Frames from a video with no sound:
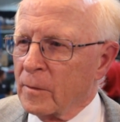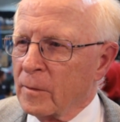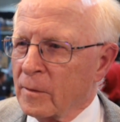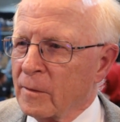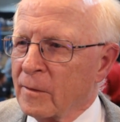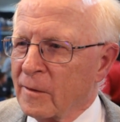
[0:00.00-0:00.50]

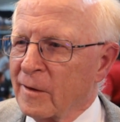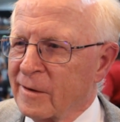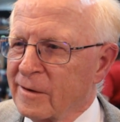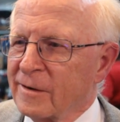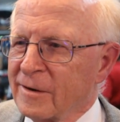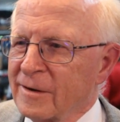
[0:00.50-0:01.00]
weiter
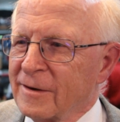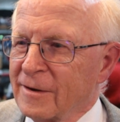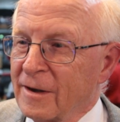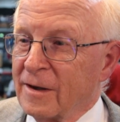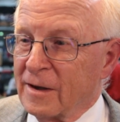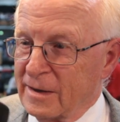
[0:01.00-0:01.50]
wachsen
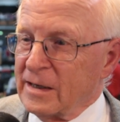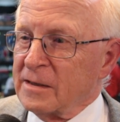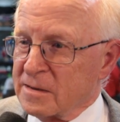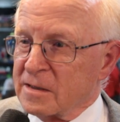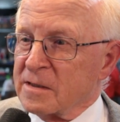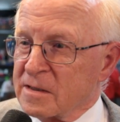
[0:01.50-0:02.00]
könnte?
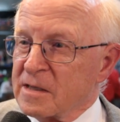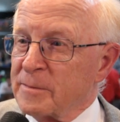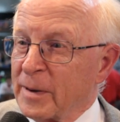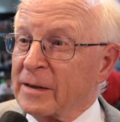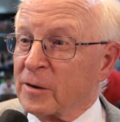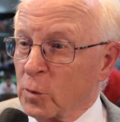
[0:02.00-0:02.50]
Jetzt ist sie
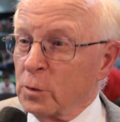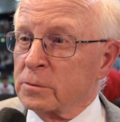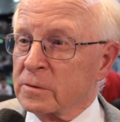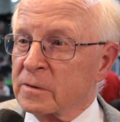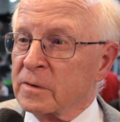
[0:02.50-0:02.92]
bedroht.